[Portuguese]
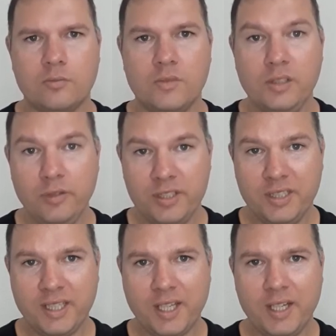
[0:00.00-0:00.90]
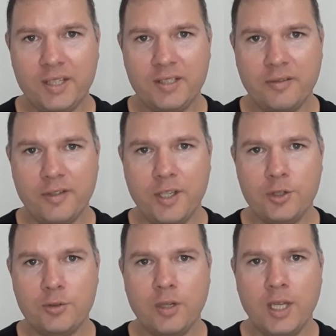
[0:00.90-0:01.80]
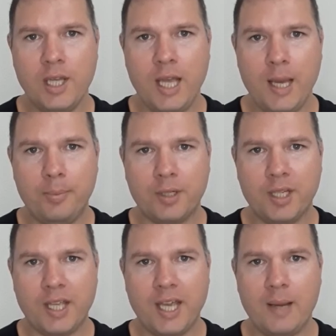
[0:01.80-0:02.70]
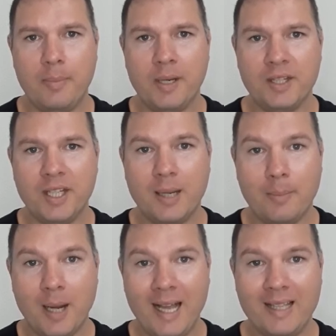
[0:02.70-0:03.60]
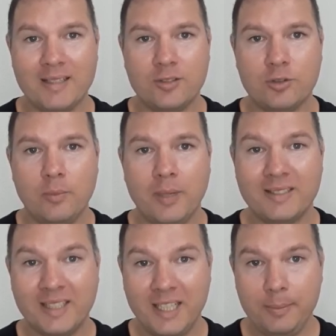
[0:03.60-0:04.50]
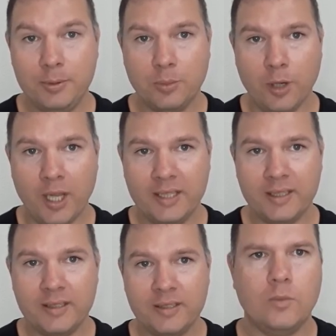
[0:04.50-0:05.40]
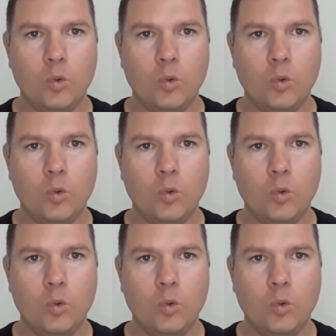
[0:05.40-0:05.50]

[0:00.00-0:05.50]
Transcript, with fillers: Se você está aqui nesse vídeo, é porque quer aprender a base sobre as criptomoedas,